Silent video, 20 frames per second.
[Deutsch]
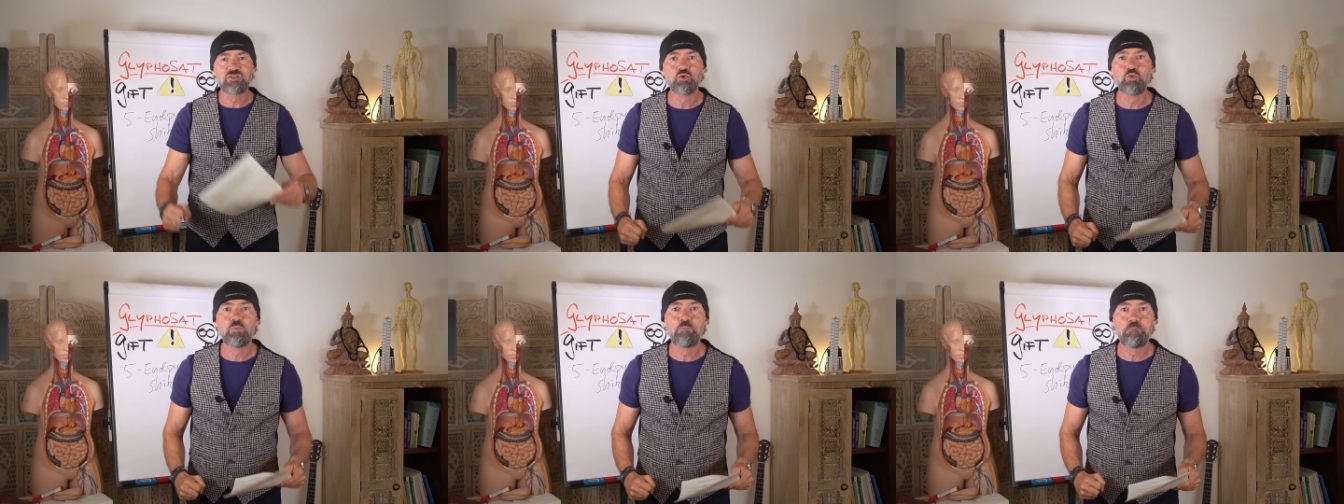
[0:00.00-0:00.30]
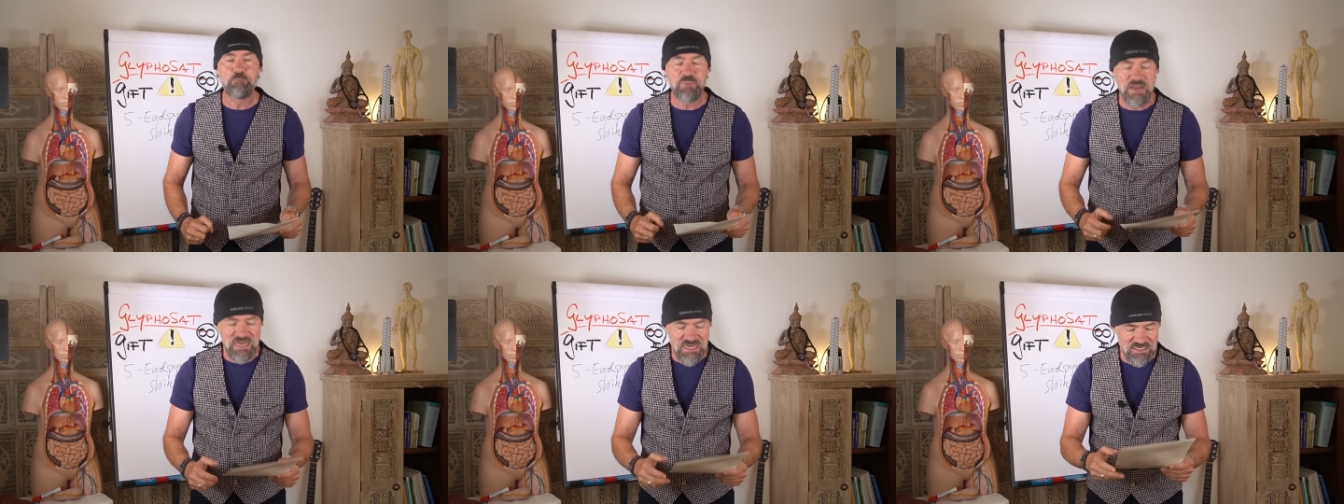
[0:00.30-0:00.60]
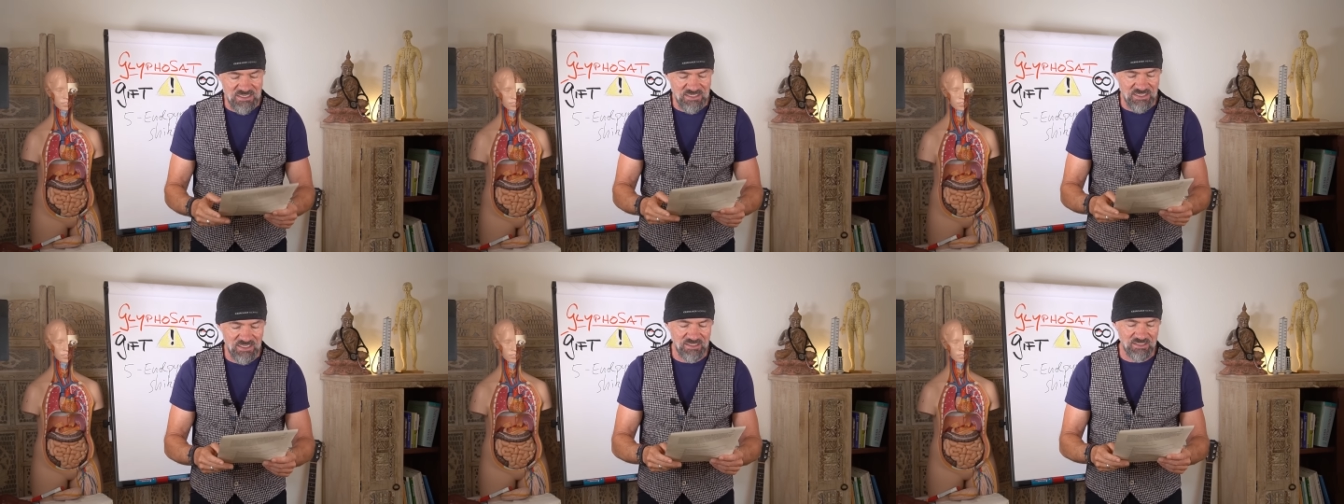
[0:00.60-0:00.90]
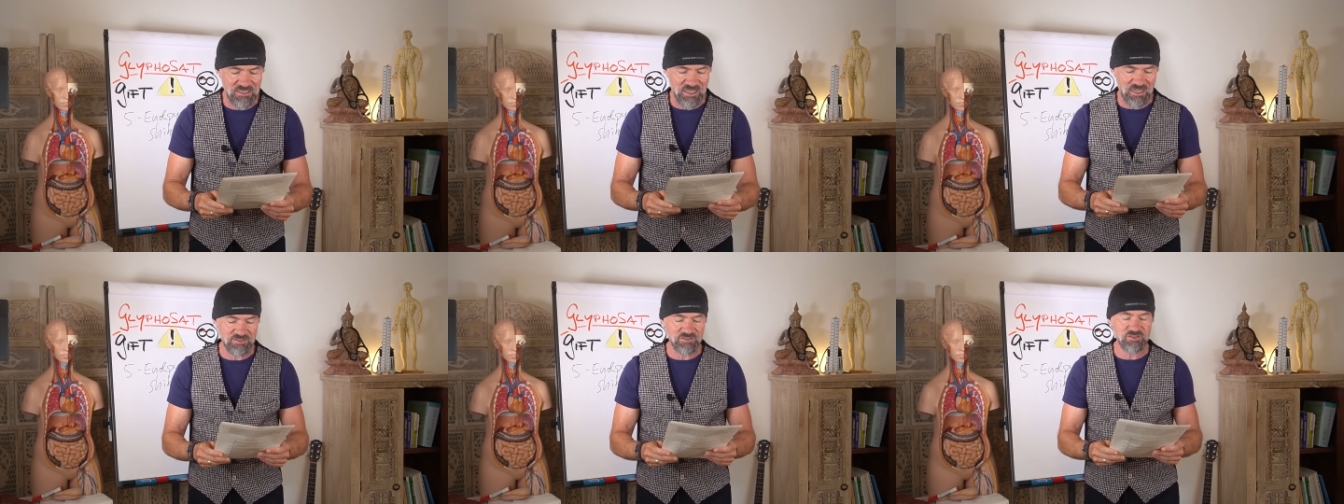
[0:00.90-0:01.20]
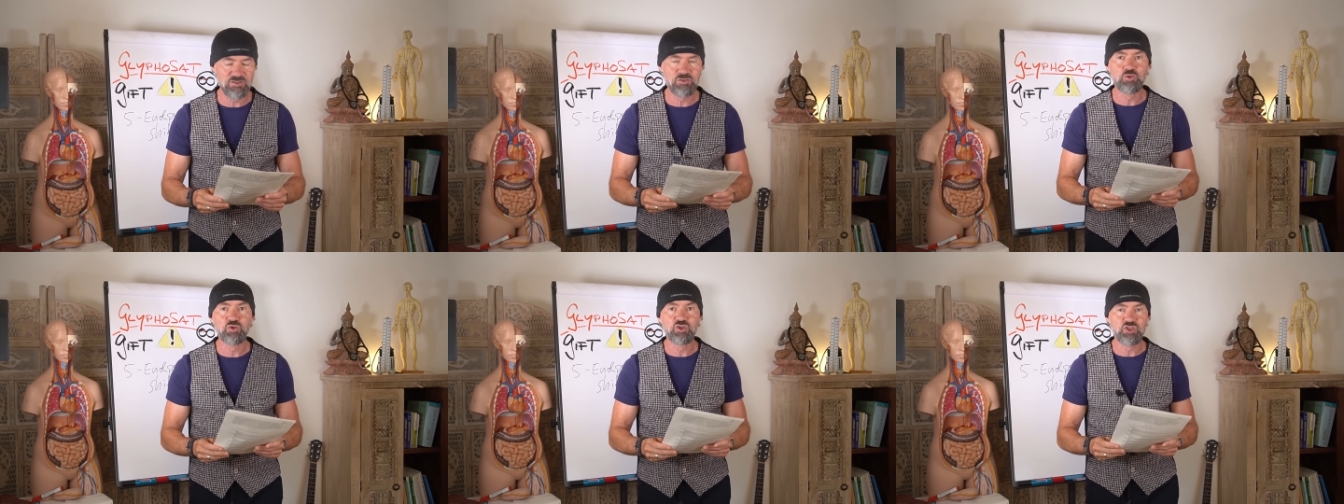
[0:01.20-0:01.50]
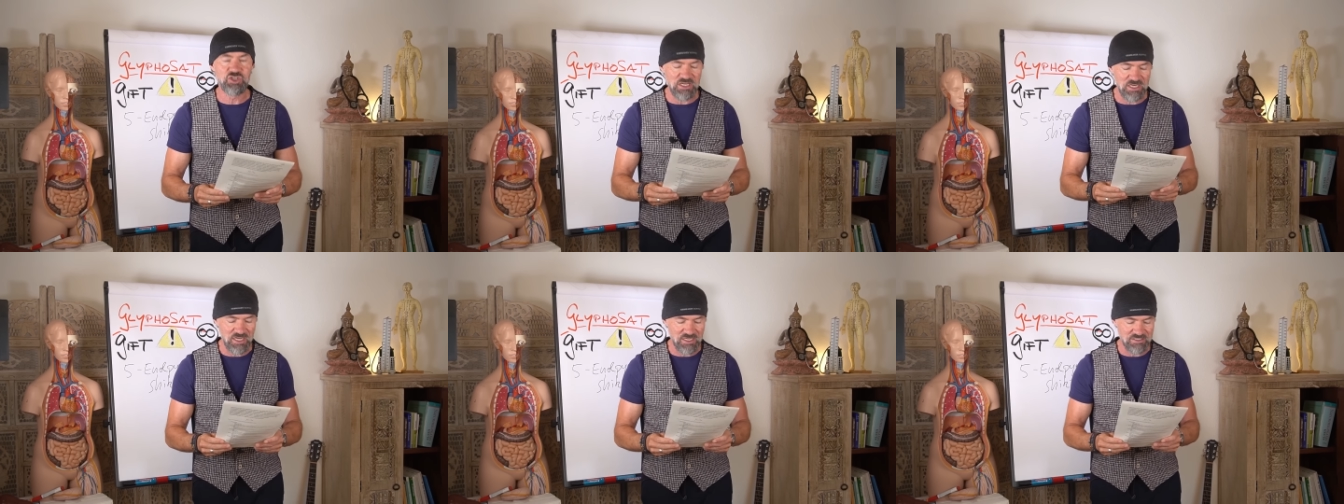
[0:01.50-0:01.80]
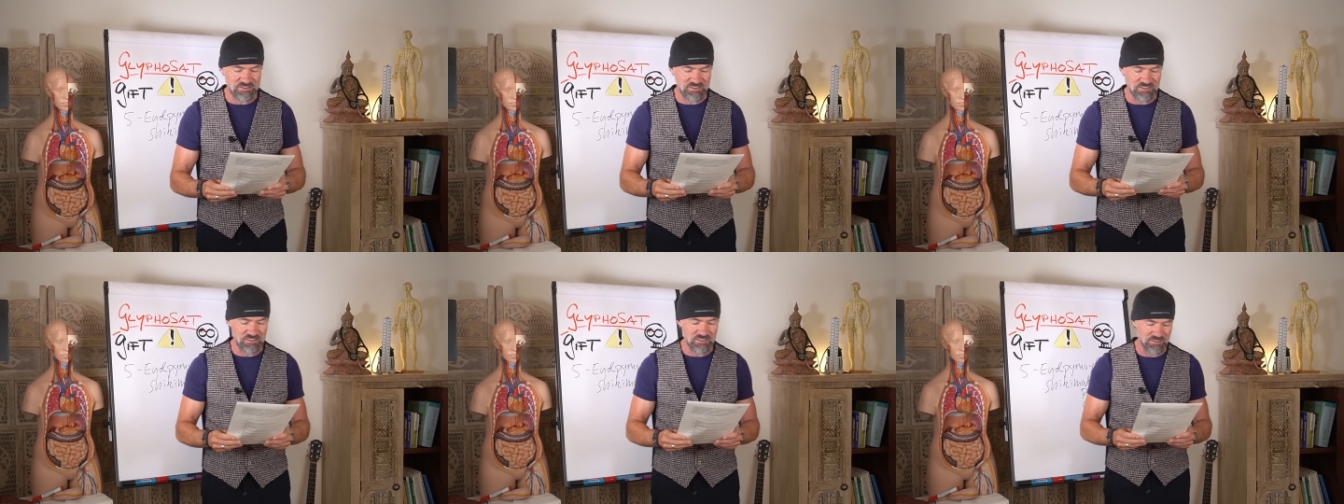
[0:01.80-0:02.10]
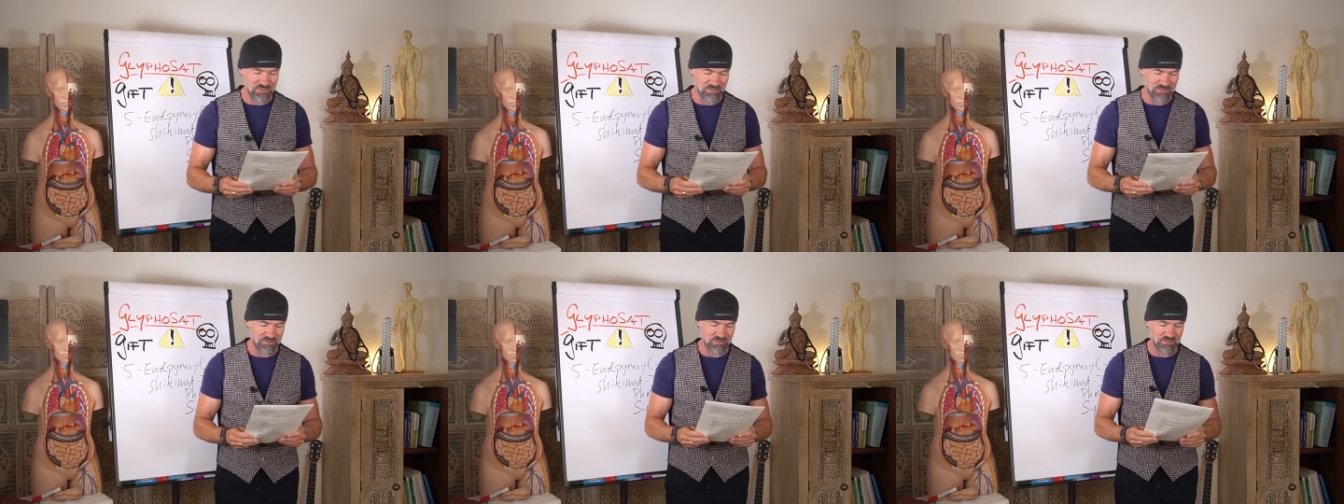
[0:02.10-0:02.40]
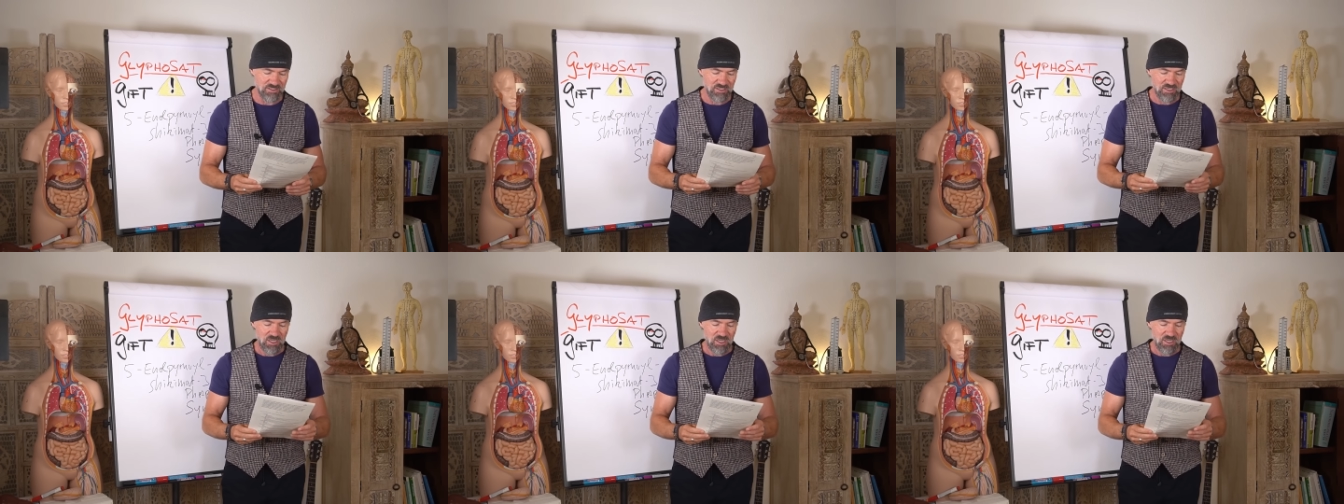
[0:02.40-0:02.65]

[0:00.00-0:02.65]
zu binden, also zu gelatieren.